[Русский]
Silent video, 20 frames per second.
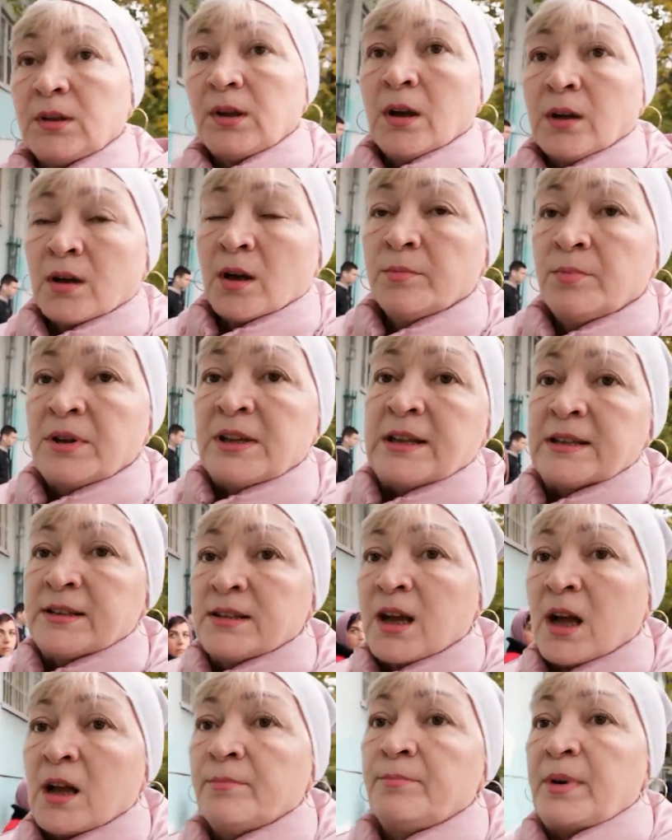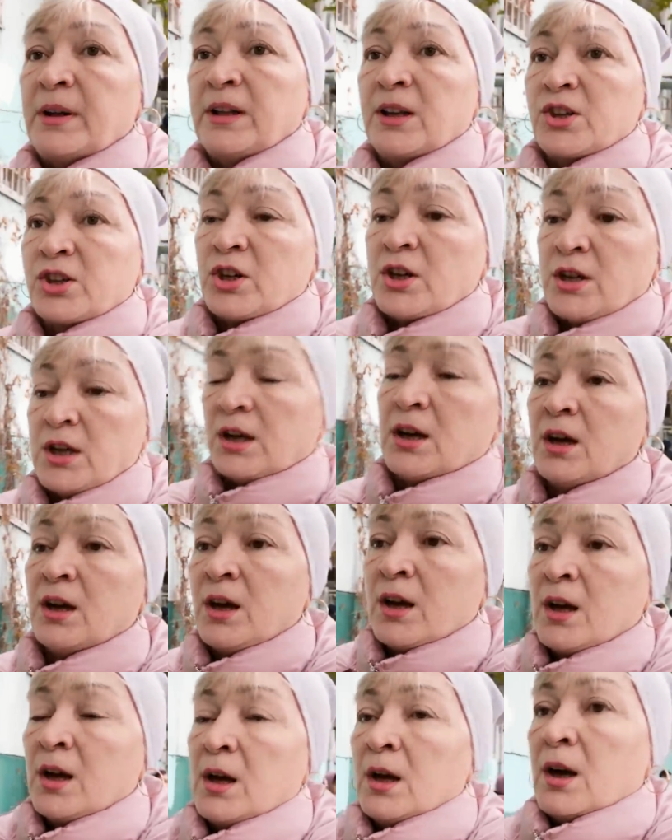Так как мы не знаем положение
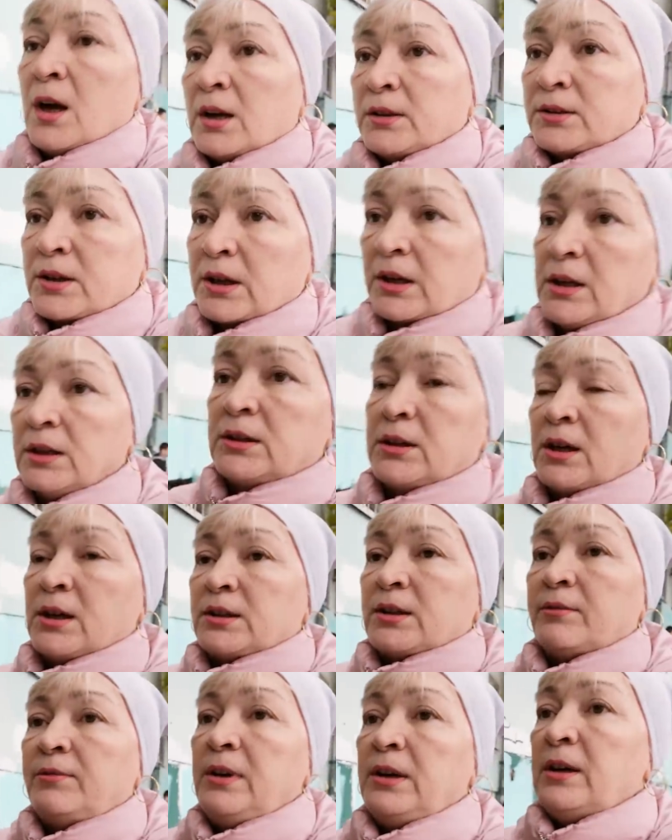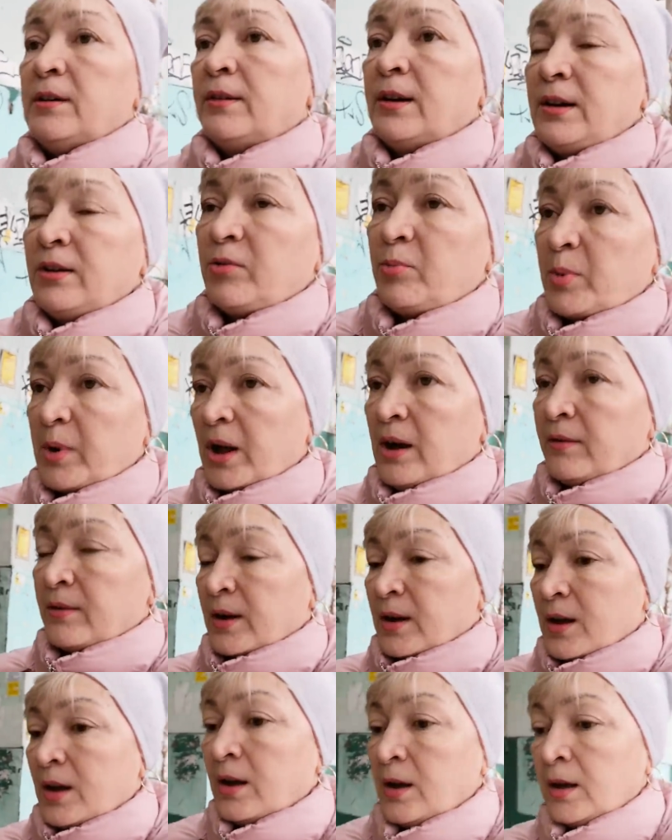открыто, это влево или
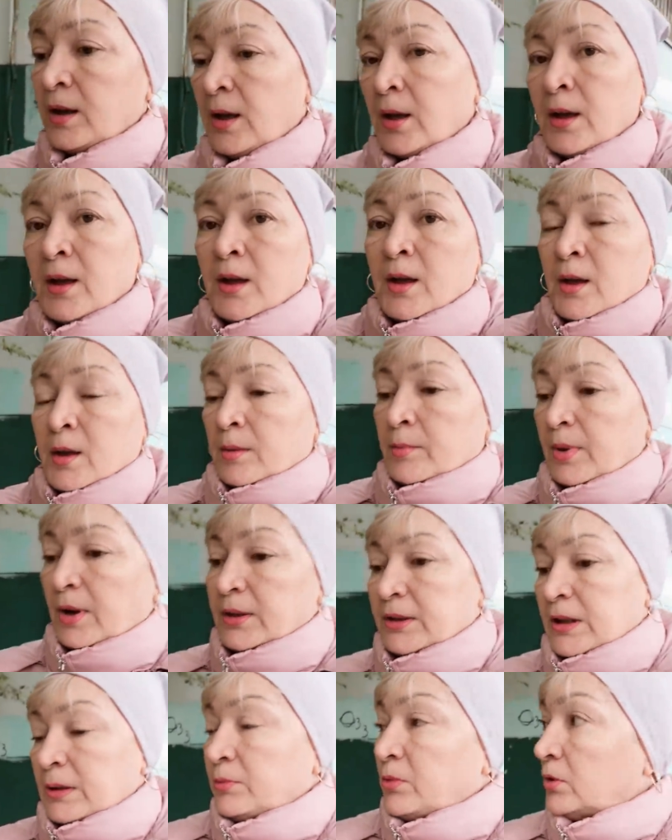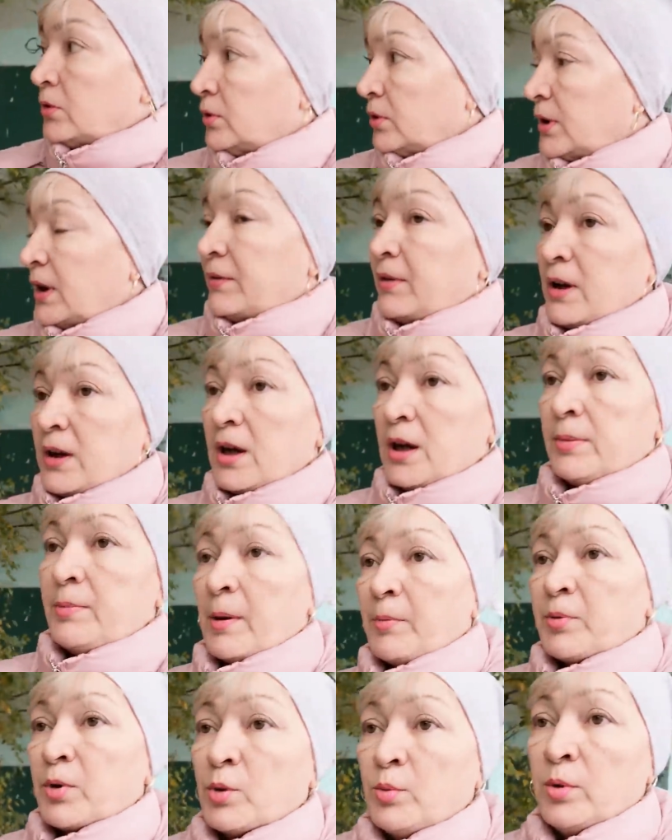вправо. Поэтому, говорю, давай
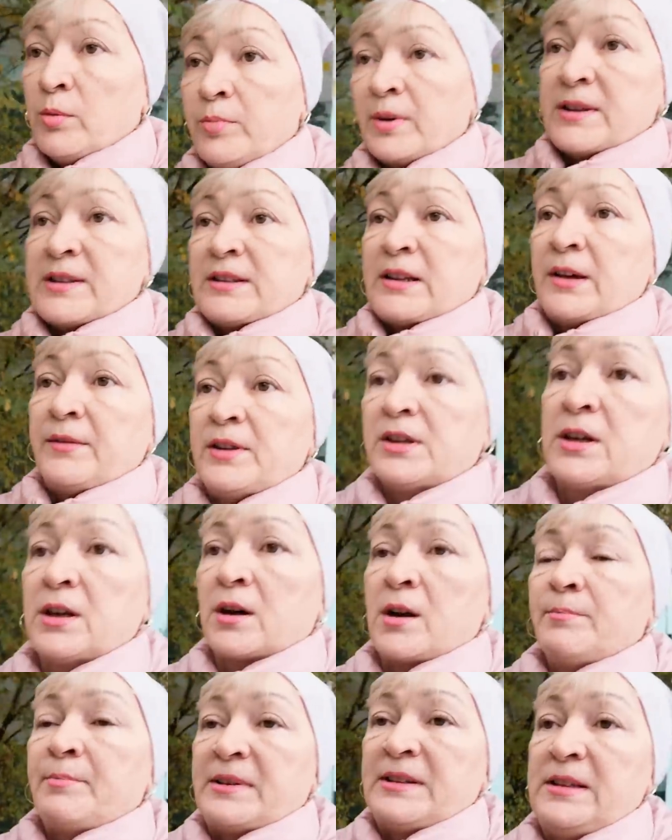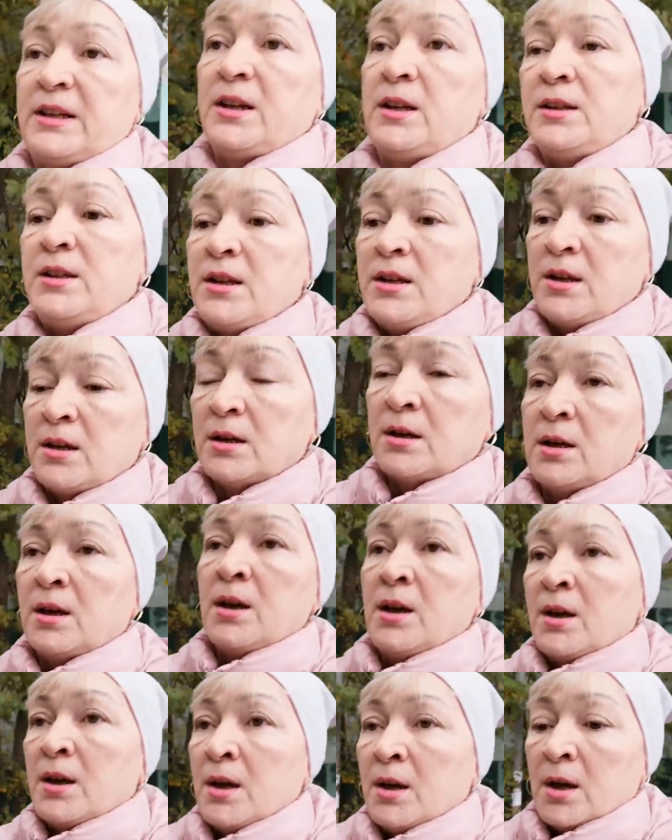попробуем поставить кран посередине.
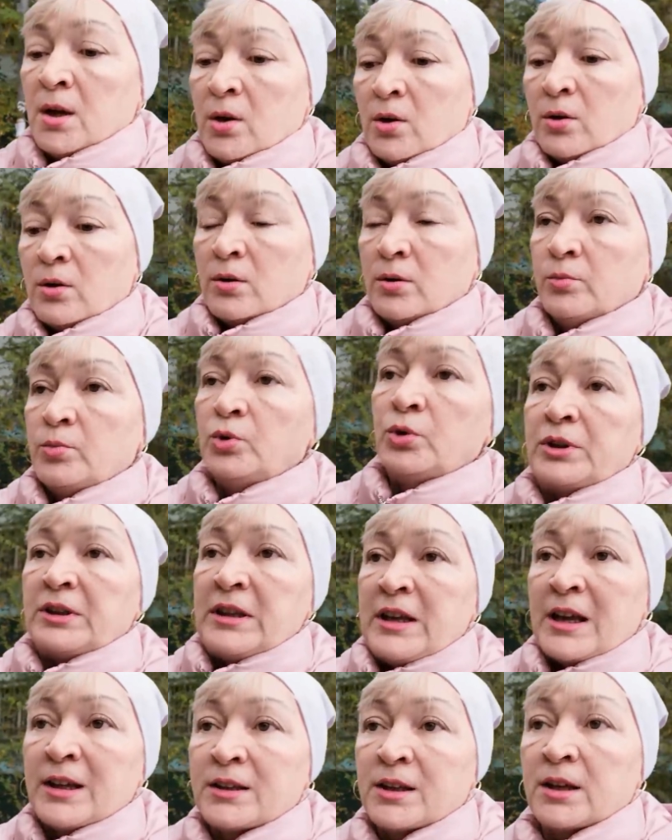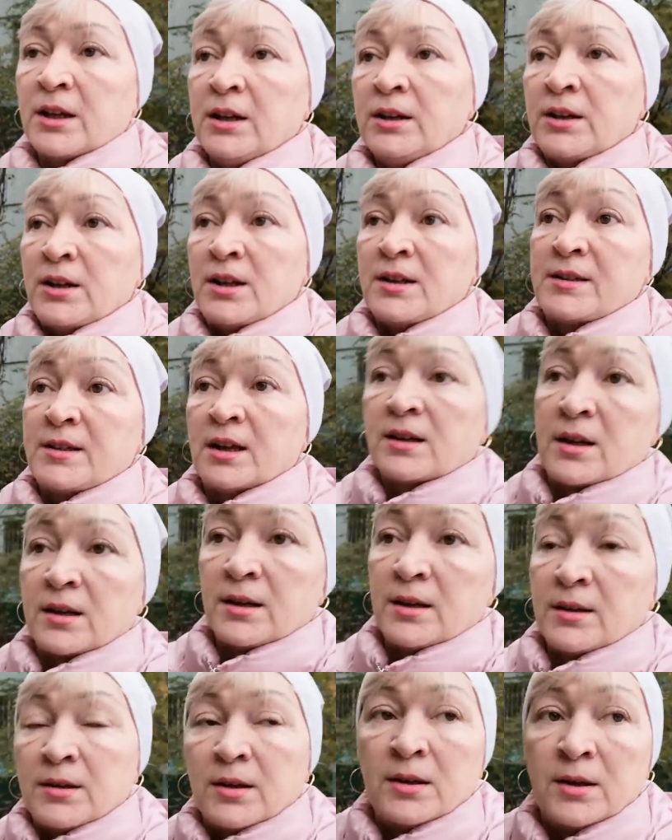Он будет не открыт и не
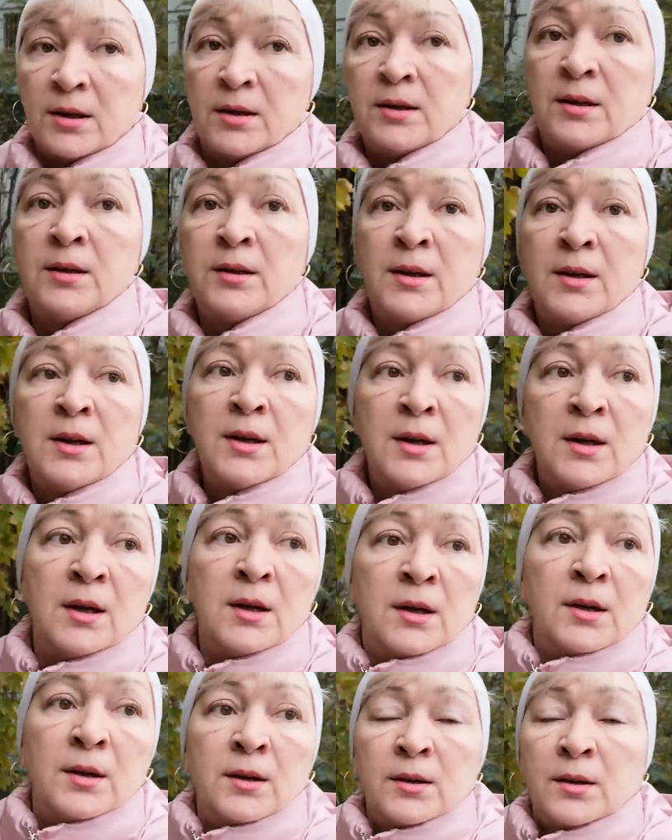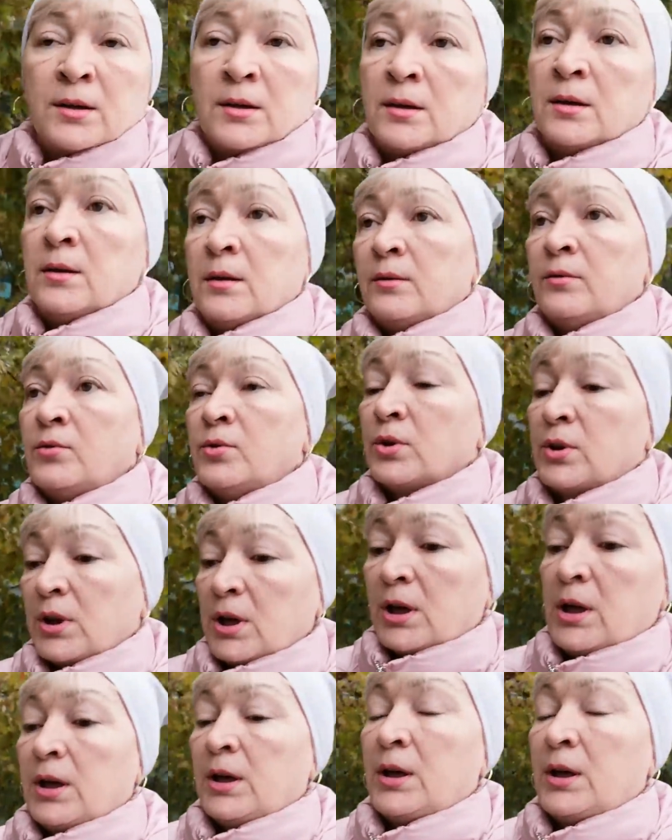закрыт. Вот.